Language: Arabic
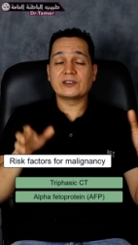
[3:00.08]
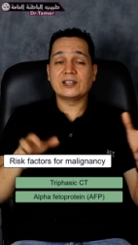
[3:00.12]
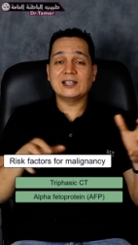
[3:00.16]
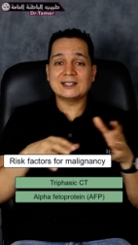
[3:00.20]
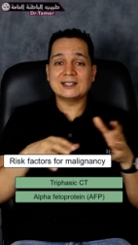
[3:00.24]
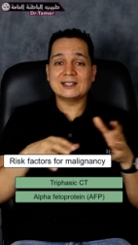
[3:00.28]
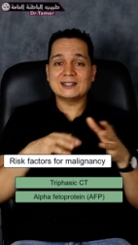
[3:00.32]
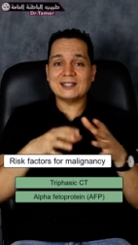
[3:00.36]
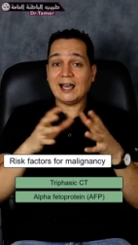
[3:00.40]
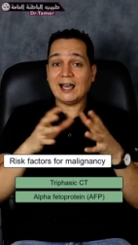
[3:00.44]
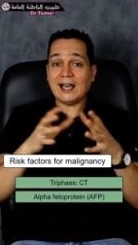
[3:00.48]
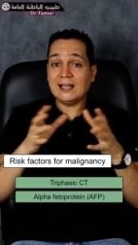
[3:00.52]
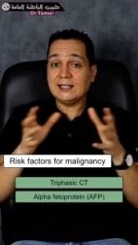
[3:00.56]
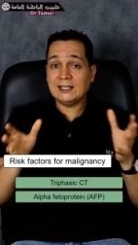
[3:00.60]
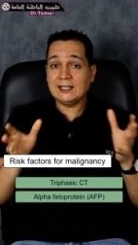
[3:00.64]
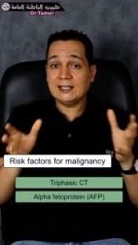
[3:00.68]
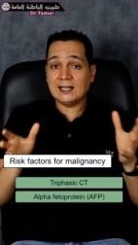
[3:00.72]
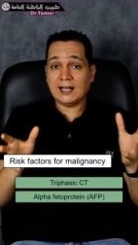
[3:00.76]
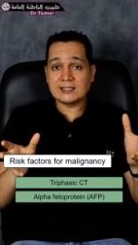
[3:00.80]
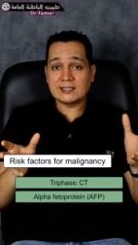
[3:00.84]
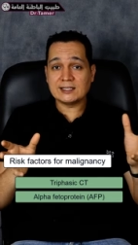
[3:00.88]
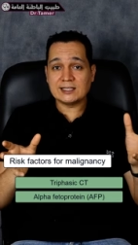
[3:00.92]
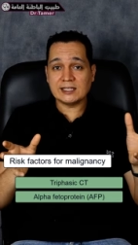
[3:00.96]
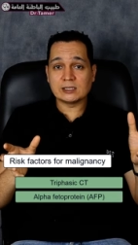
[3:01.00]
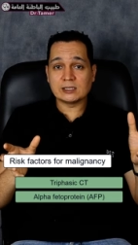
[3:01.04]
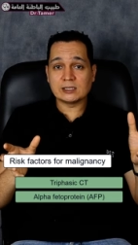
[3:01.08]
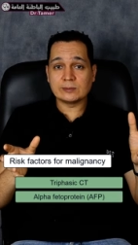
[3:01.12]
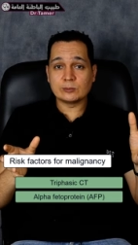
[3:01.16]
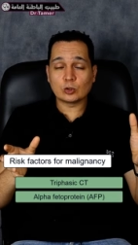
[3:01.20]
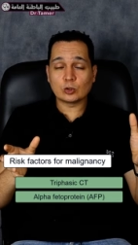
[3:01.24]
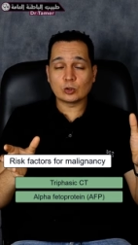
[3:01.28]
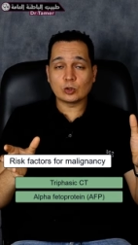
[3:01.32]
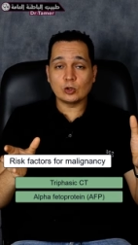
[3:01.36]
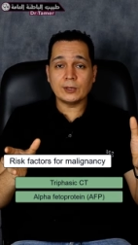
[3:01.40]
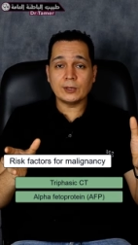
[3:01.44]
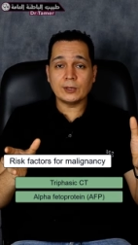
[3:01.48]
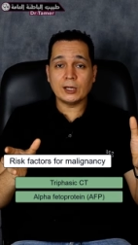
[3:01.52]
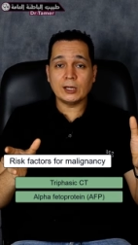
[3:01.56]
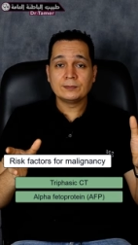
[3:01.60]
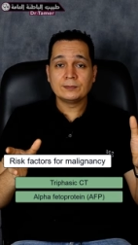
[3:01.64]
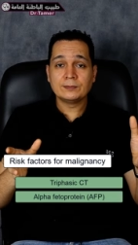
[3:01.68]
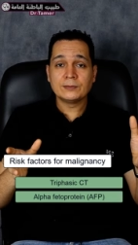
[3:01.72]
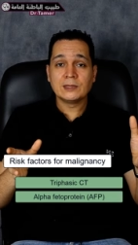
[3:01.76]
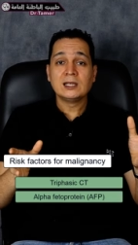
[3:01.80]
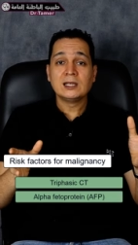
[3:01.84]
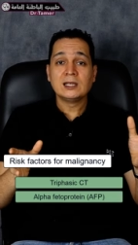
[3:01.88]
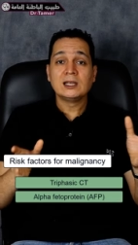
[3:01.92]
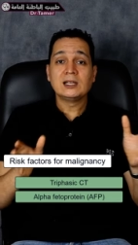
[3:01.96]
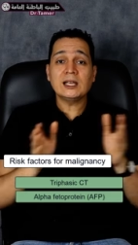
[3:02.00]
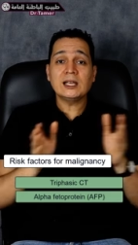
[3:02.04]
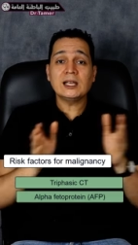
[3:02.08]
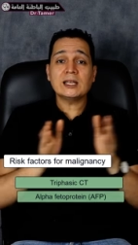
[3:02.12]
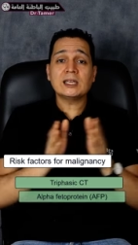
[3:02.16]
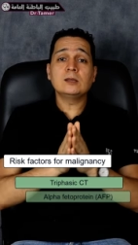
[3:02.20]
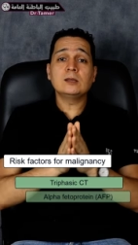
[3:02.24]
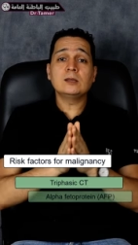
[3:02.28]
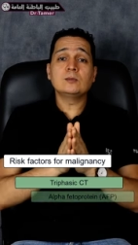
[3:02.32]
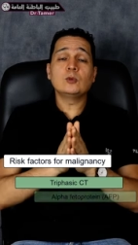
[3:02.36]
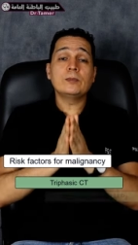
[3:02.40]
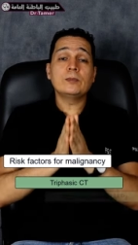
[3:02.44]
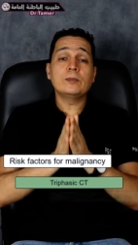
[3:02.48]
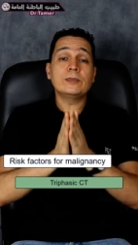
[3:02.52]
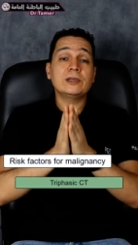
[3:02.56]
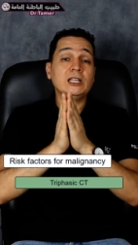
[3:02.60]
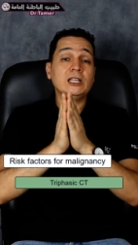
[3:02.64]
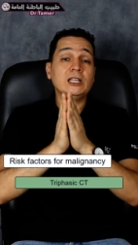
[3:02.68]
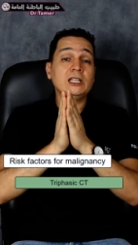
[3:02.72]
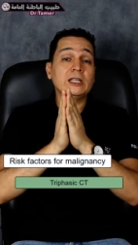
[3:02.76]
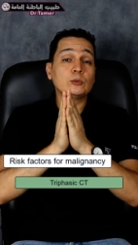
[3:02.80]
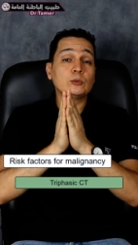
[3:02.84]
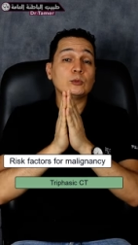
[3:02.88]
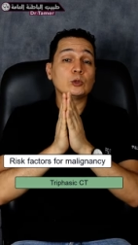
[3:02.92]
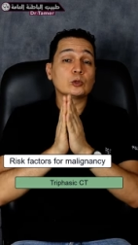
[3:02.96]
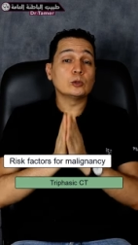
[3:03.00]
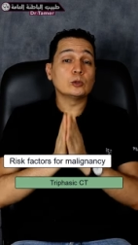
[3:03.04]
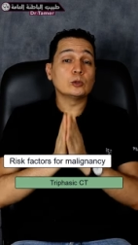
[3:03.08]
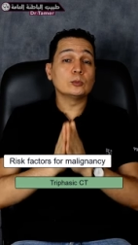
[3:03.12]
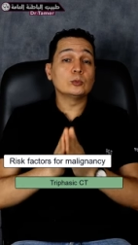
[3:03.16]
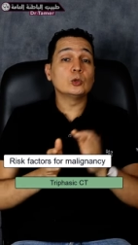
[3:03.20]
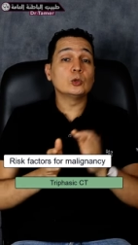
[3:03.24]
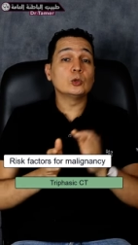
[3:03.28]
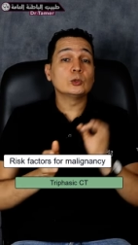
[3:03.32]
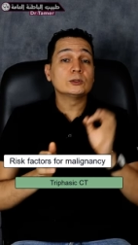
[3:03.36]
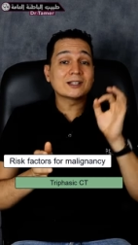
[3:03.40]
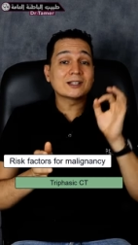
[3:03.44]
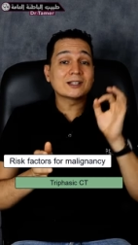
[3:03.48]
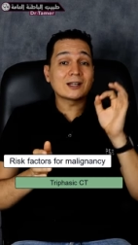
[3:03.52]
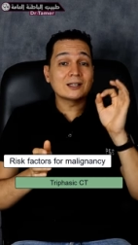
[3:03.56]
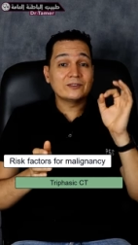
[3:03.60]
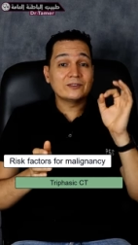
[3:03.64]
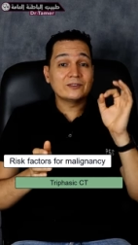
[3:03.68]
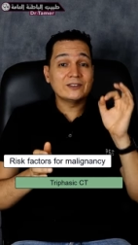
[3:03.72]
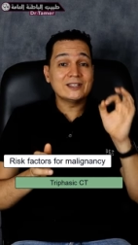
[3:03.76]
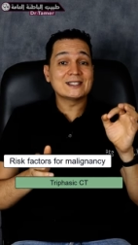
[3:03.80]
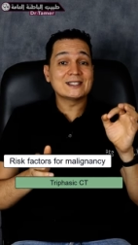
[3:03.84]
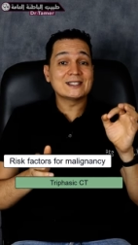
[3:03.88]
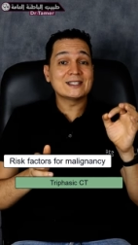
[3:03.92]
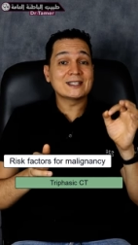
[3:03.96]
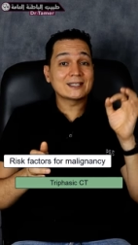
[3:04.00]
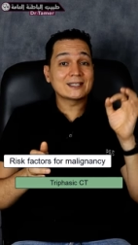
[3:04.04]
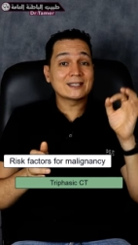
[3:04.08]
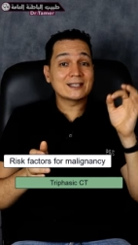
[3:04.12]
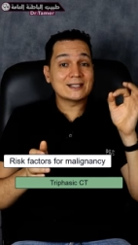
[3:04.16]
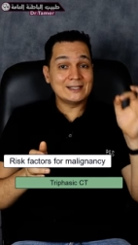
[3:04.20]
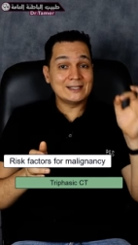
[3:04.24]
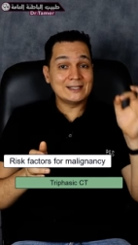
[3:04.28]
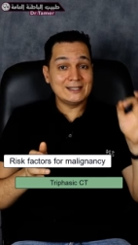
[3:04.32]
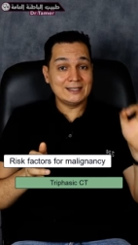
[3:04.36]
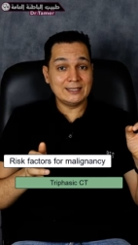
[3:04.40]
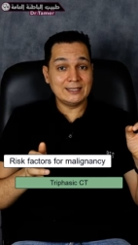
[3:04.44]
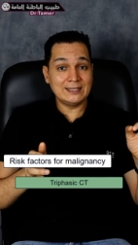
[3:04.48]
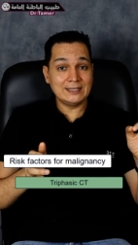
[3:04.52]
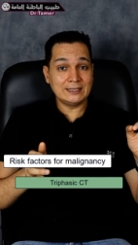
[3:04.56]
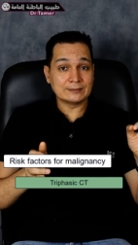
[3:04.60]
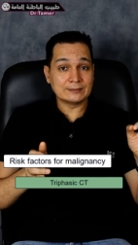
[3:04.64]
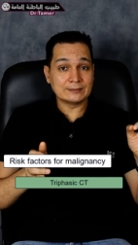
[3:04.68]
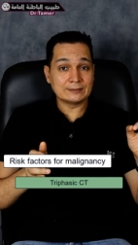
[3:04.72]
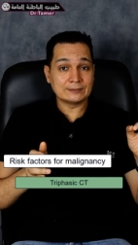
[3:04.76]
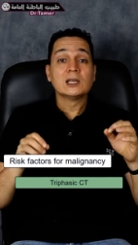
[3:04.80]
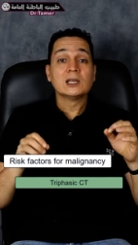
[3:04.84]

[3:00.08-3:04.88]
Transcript: كلى التحاليل العاديه اللي بنطلبها لكن المهم ان احنا بنطلب له ترايفيزك سي تي